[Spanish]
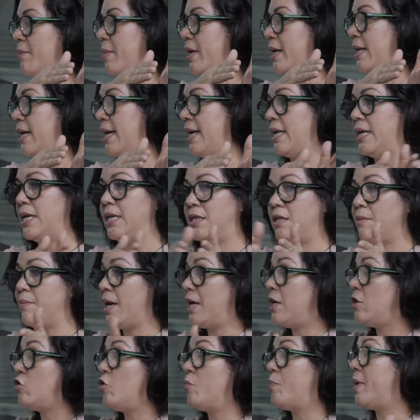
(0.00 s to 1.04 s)
de manera legítima
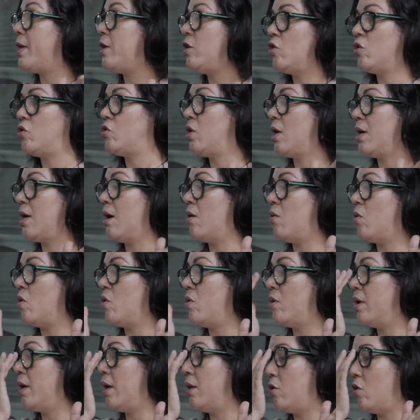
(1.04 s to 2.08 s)
y su periodo se
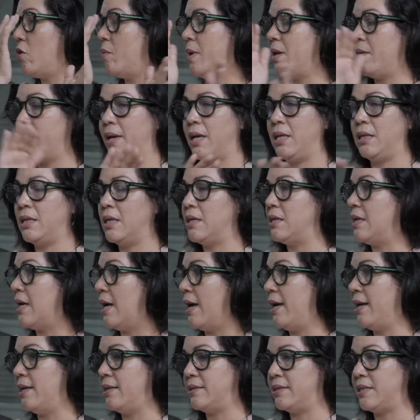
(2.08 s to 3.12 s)
acabó en 2020, ah.
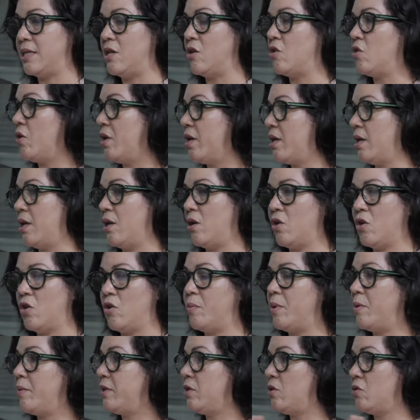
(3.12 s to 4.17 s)
ya, el 5 de enero de
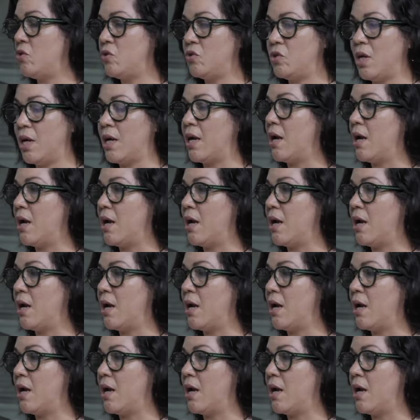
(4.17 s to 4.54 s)
2022. Porque